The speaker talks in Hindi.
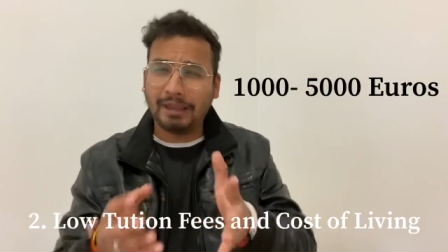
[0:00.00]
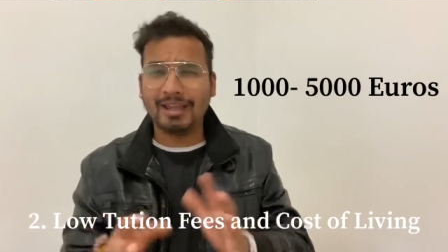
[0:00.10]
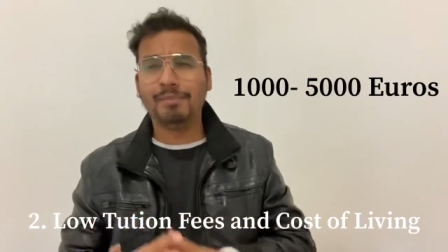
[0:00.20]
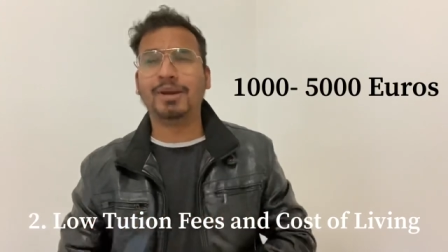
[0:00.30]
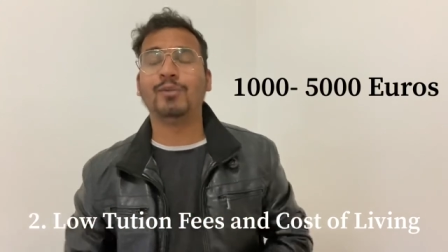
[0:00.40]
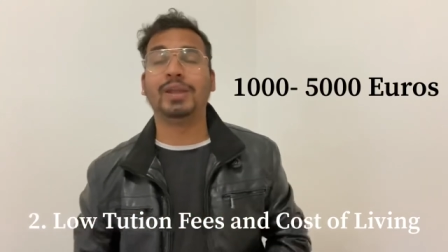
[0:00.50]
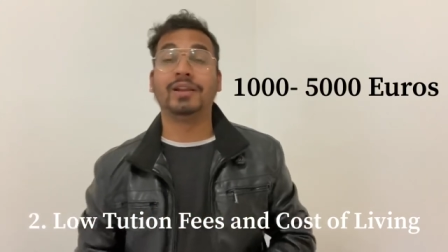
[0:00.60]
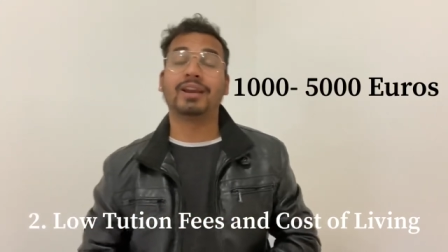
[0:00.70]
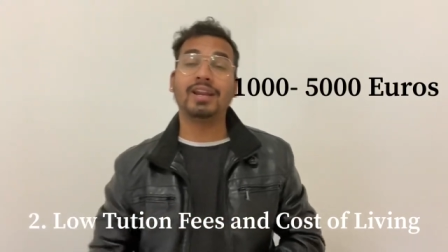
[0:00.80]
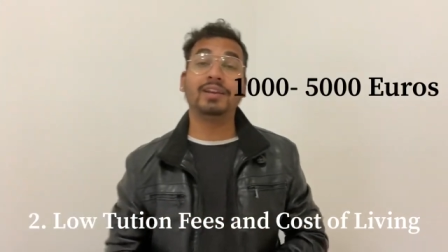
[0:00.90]
इन बिटवीन
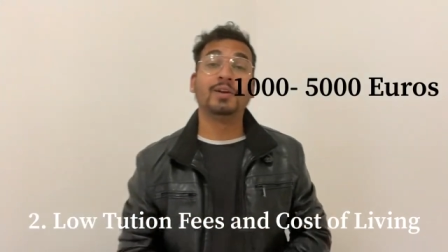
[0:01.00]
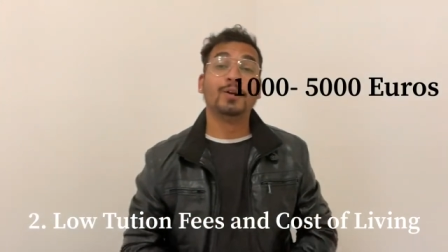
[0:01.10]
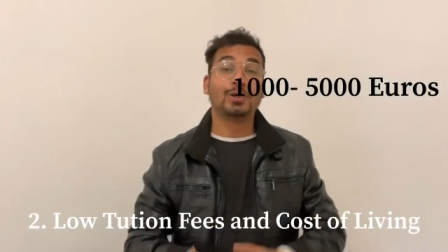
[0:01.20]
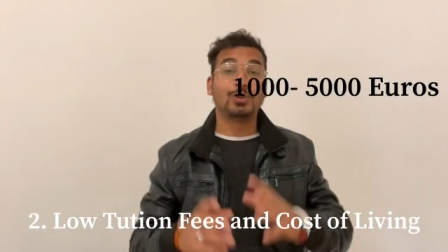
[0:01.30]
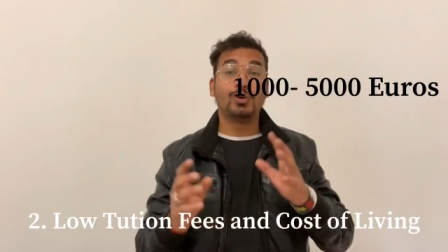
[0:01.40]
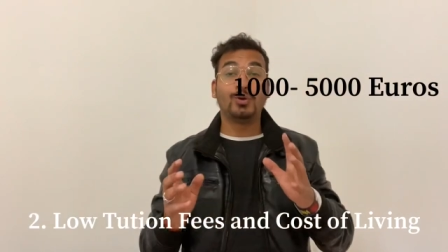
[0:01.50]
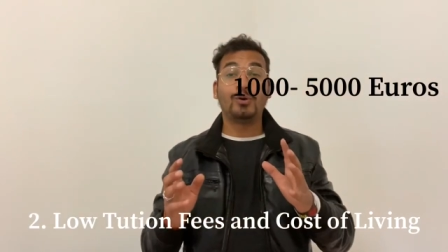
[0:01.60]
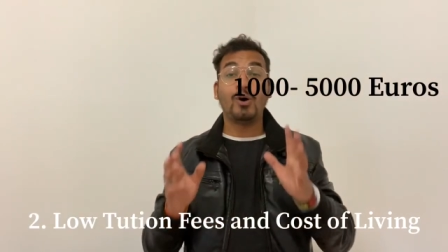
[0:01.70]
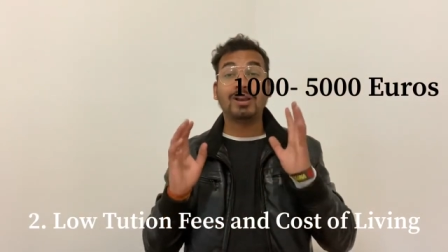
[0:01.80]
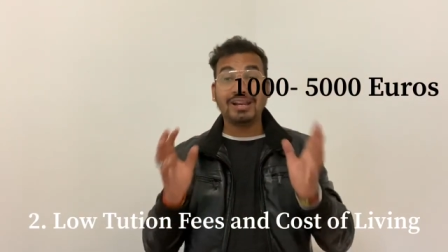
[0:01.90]
राइट तो
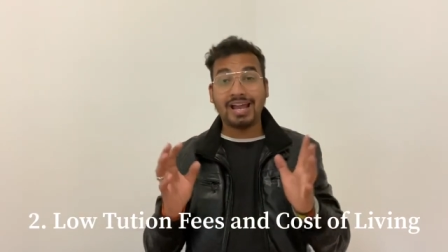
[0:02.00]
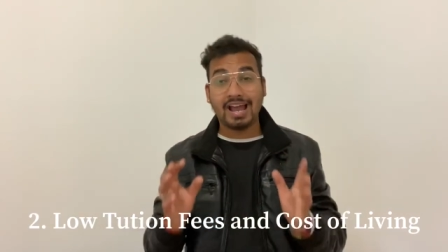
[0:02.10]
ऑन एन